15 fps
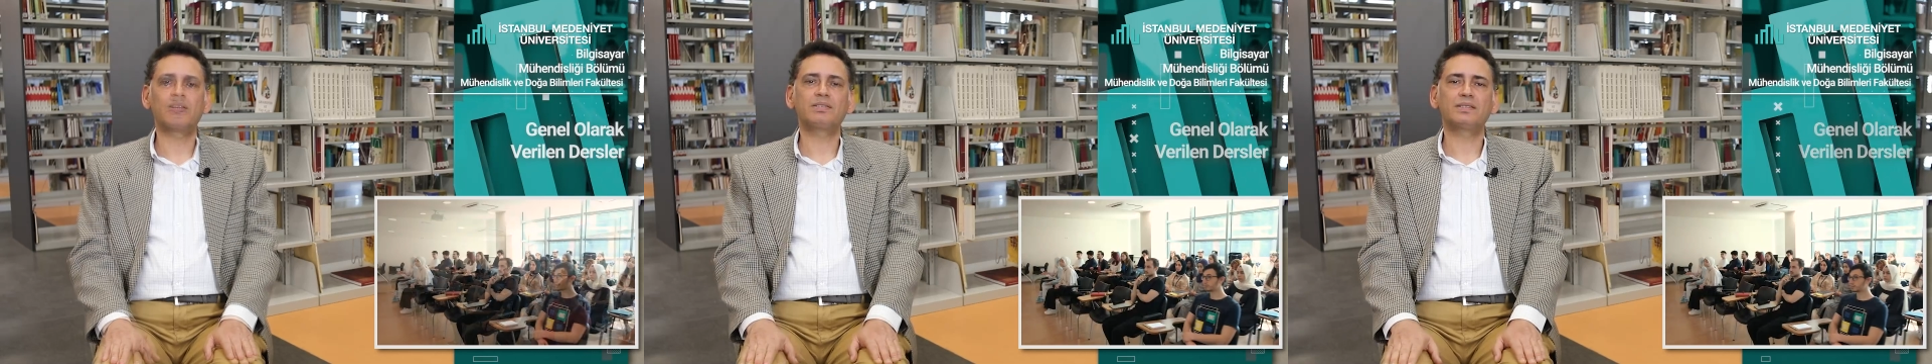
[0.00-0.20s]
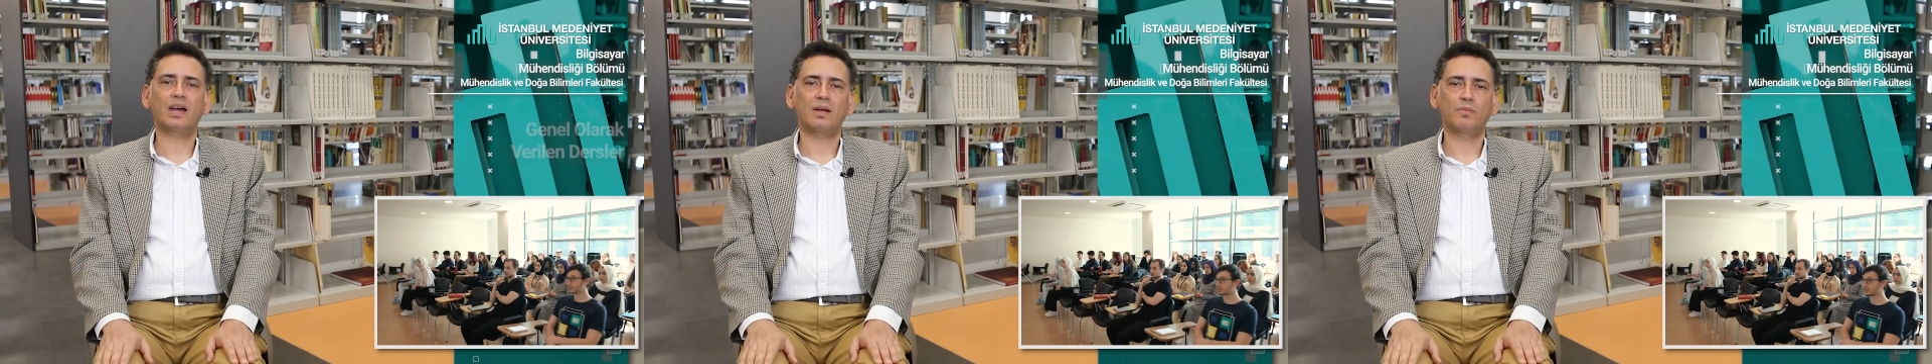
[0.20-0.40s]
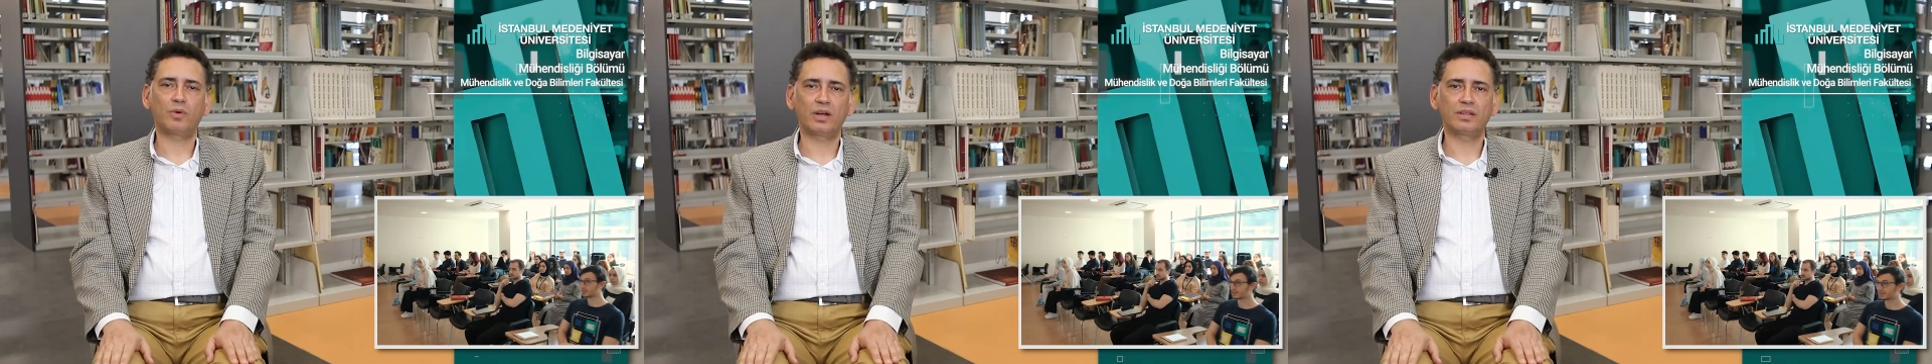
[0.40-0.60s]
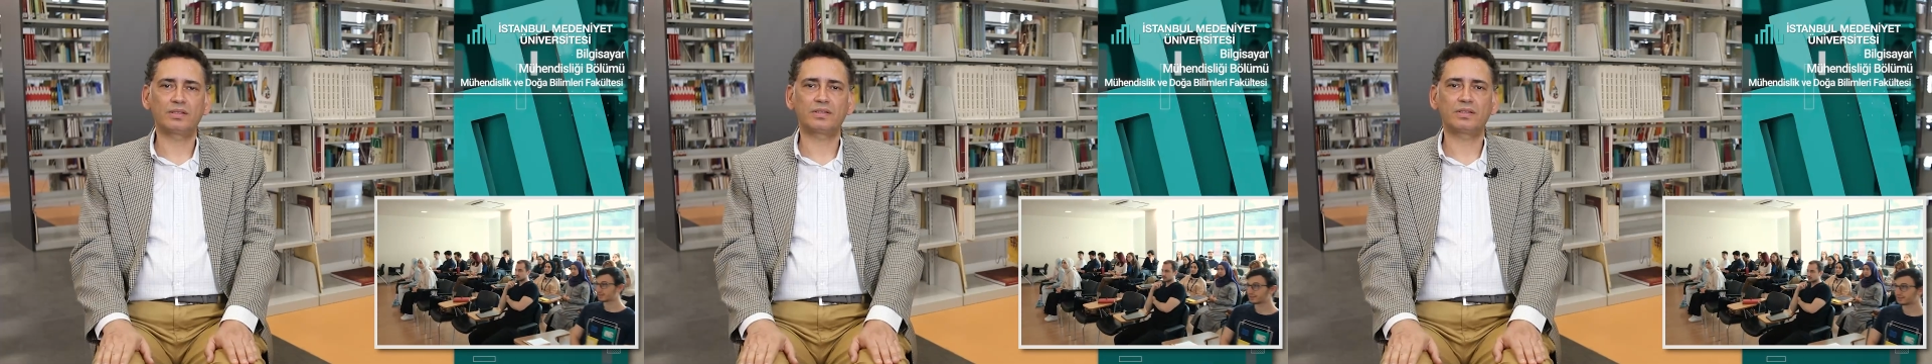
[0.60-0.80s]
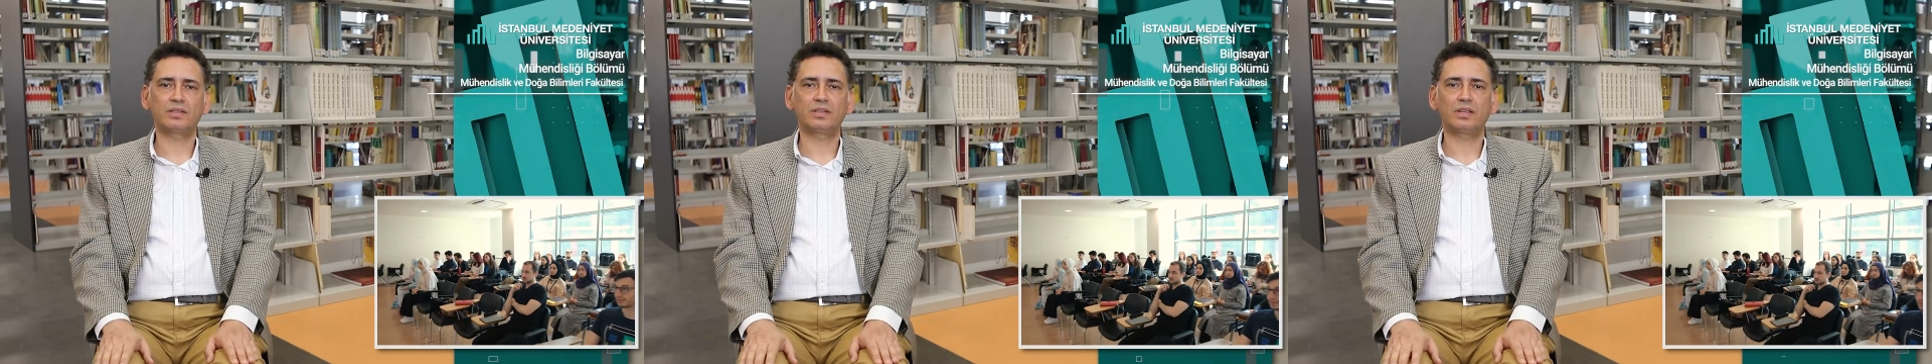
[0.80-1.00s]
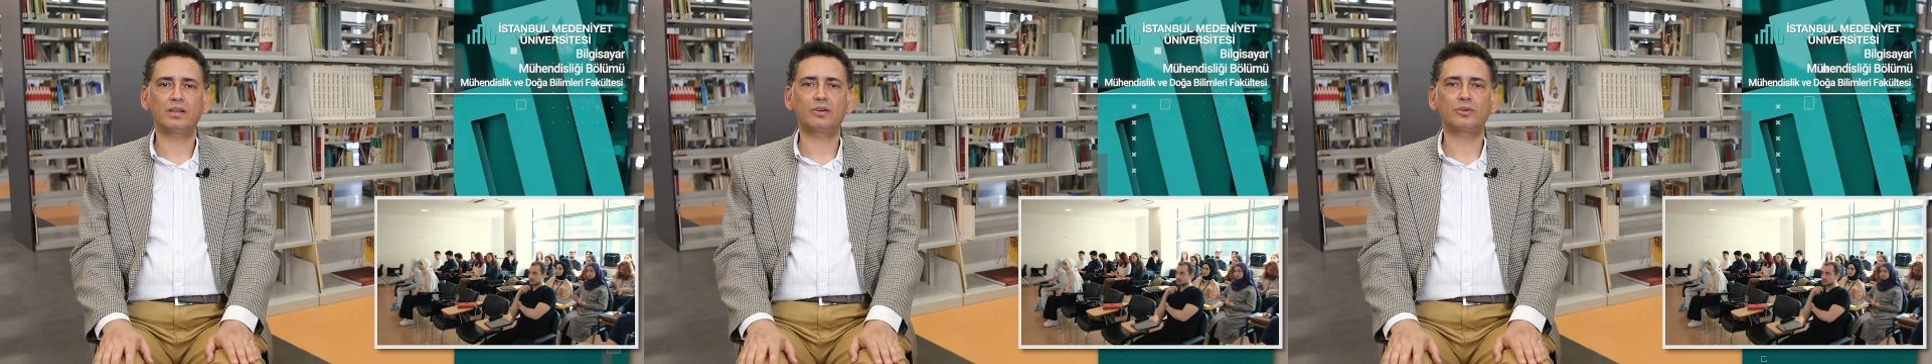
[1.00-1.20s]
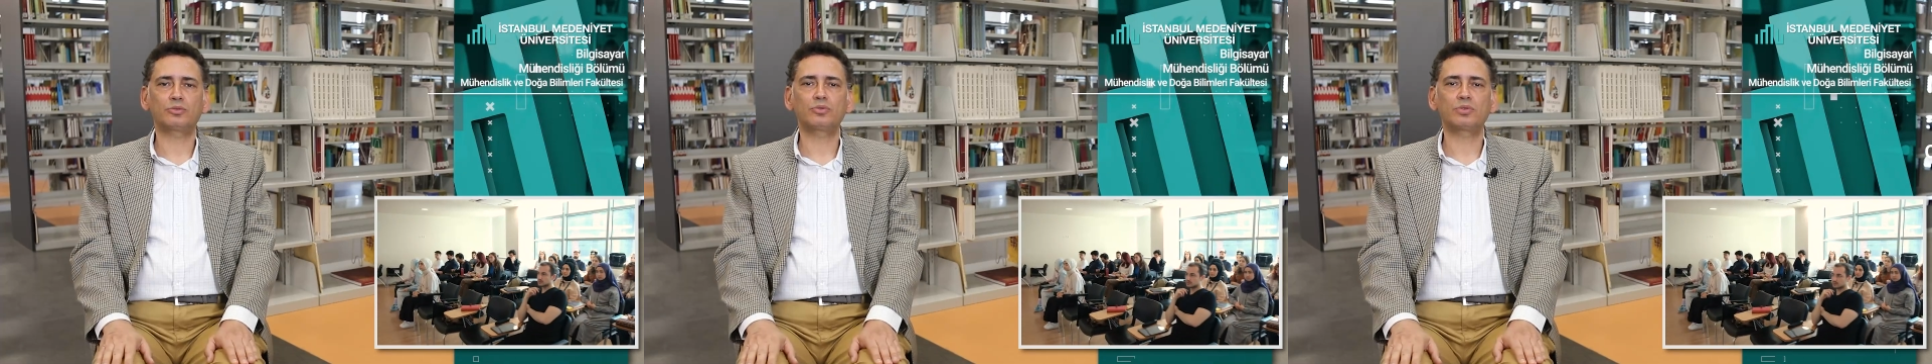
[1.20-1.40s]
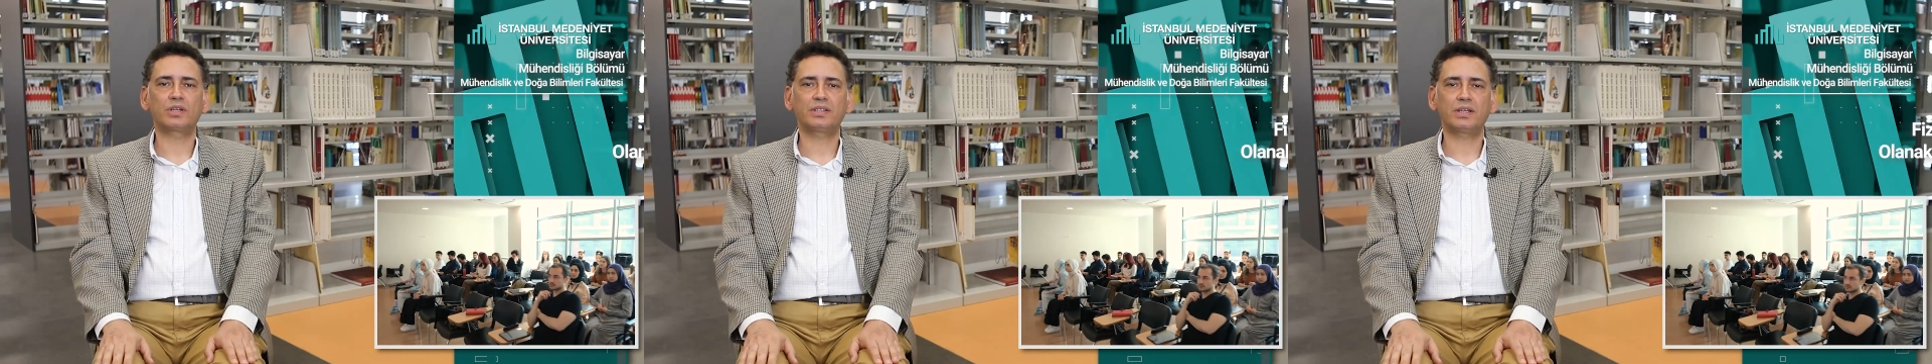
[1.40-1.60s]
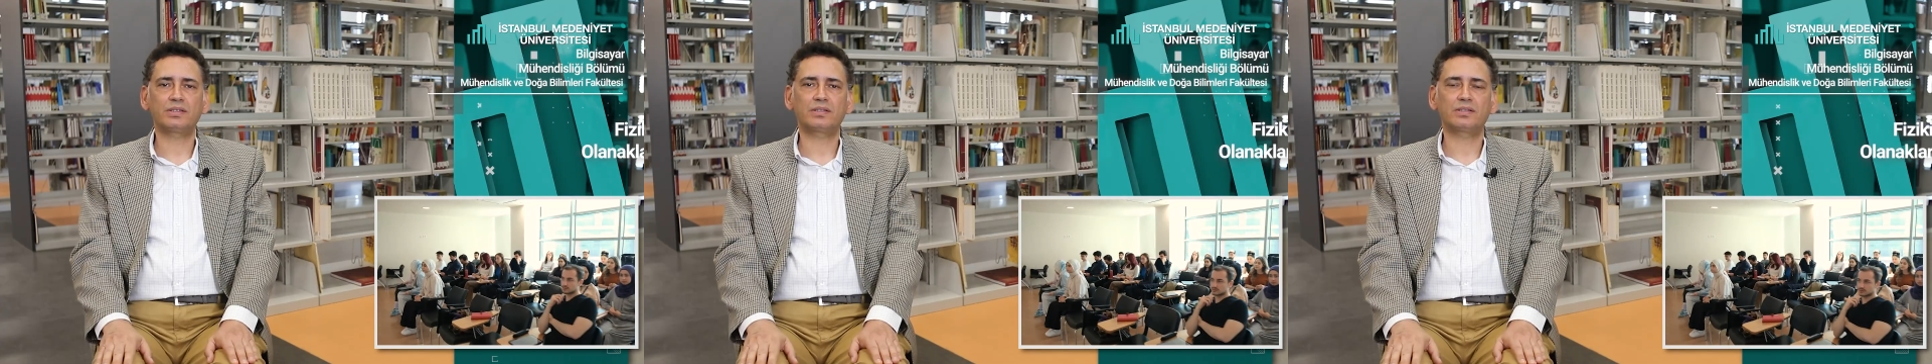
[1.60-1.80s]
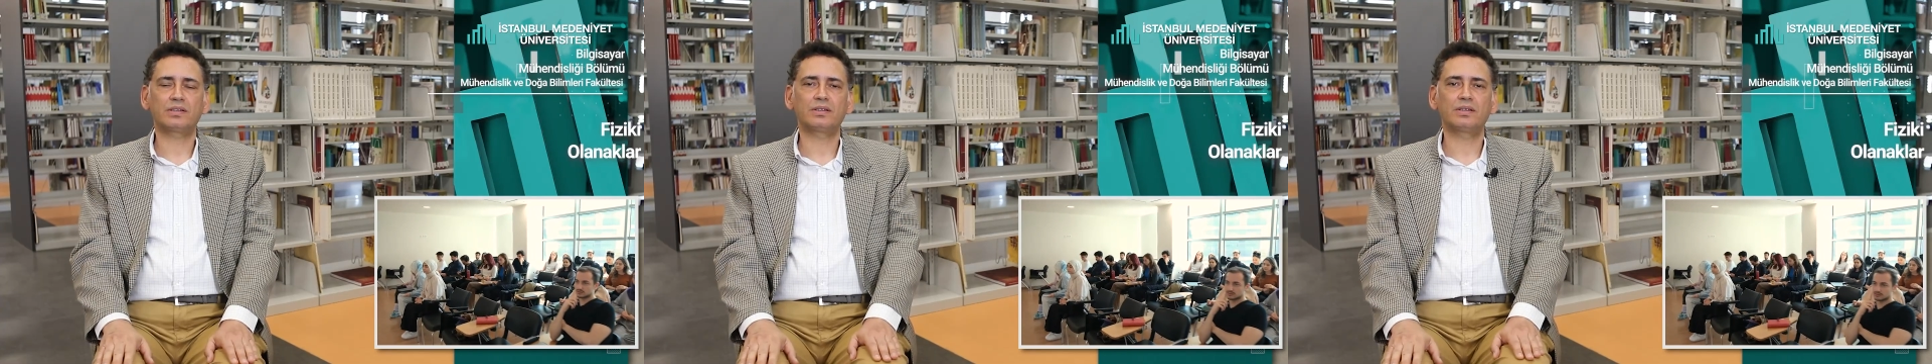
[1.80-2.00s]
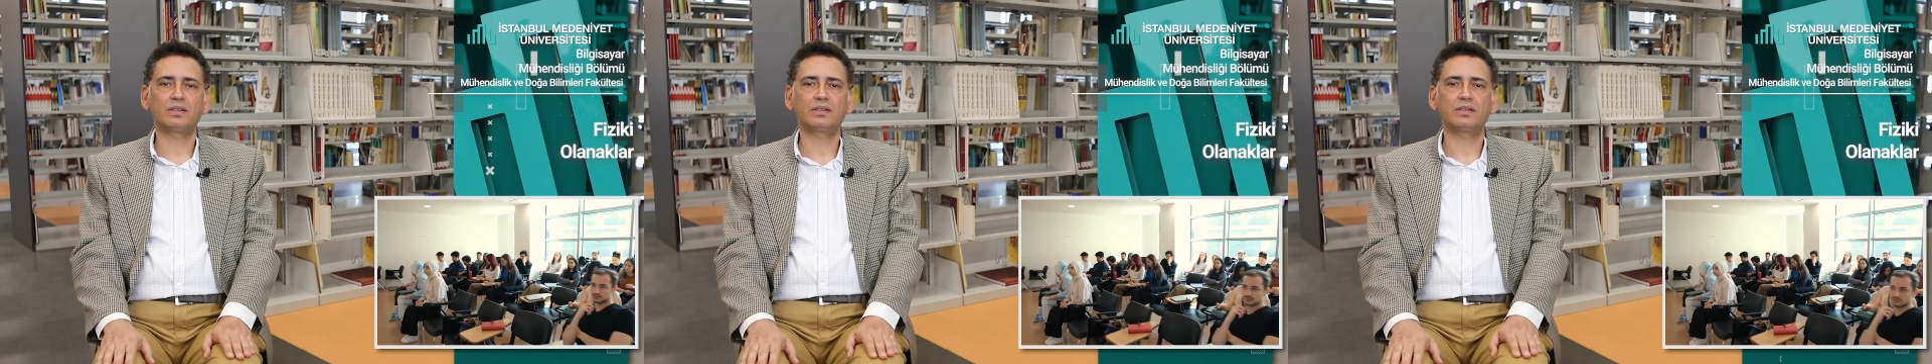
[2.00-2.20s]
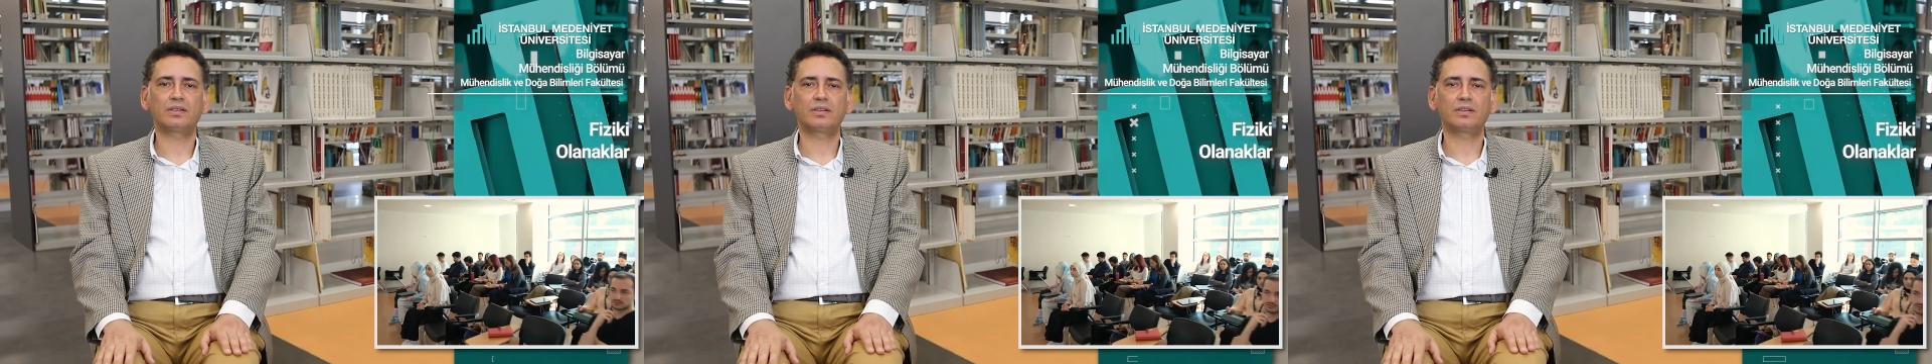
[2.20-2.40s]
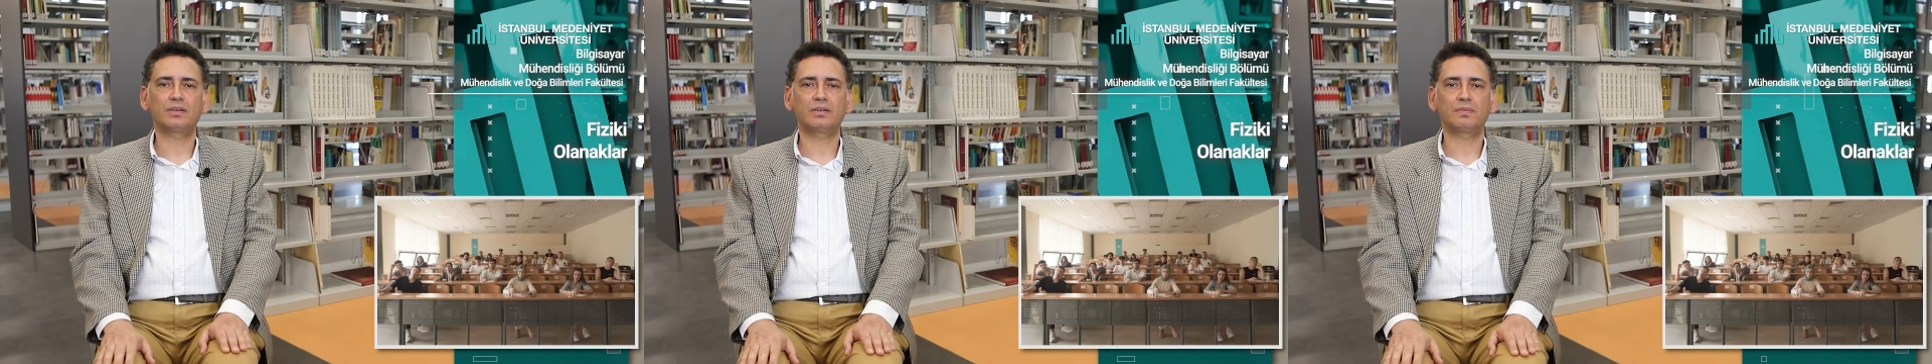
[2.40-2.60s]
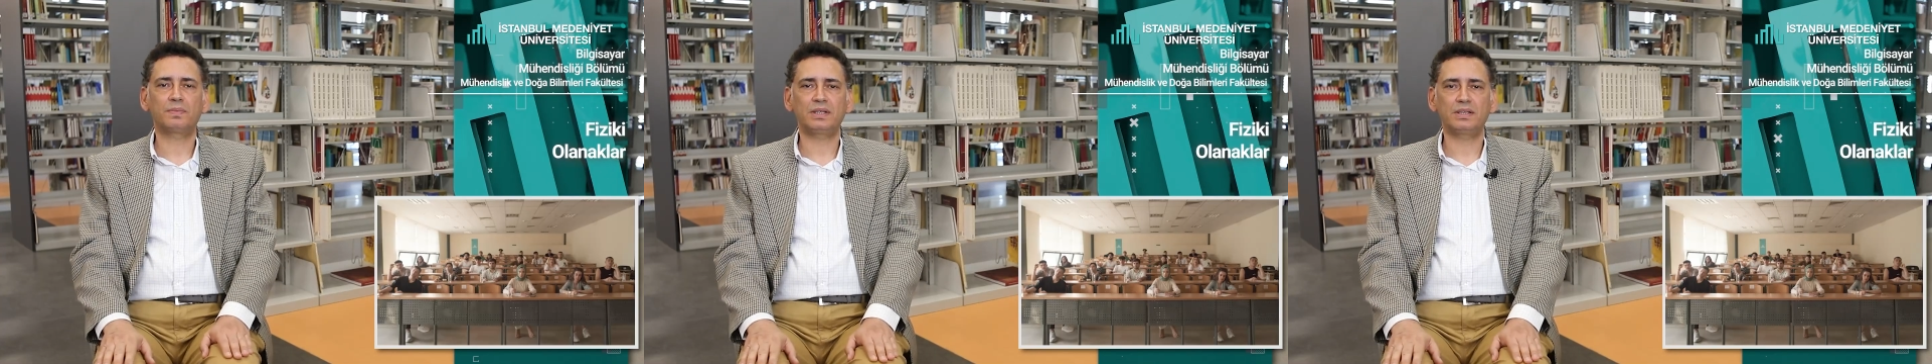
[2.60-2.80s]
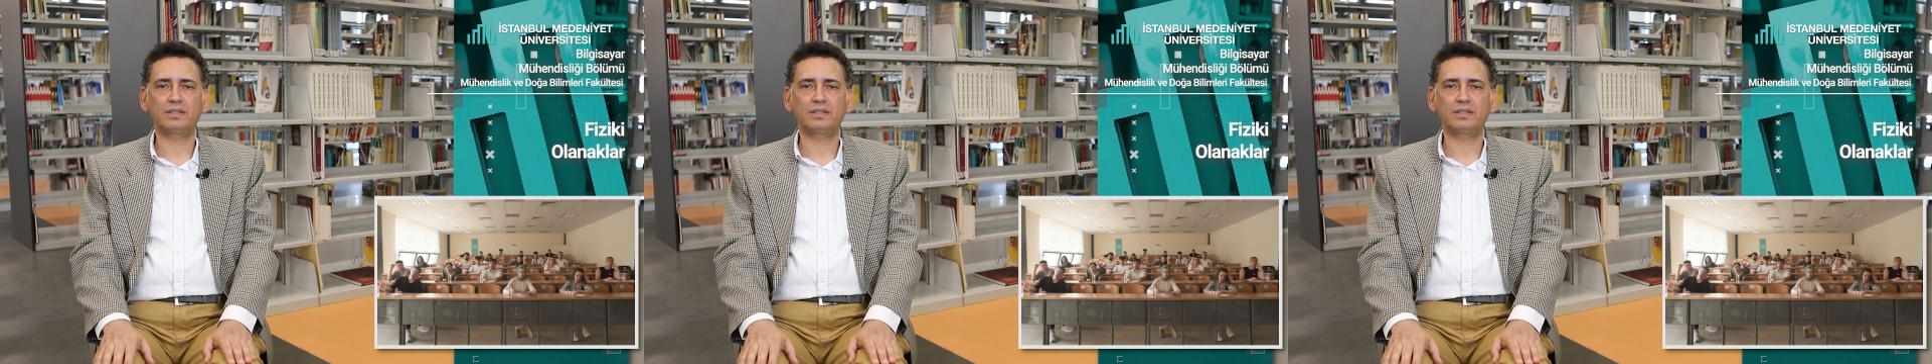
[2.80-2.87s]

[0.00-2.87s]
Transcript: Bilgisayar mühendisliğinde 30 adet e,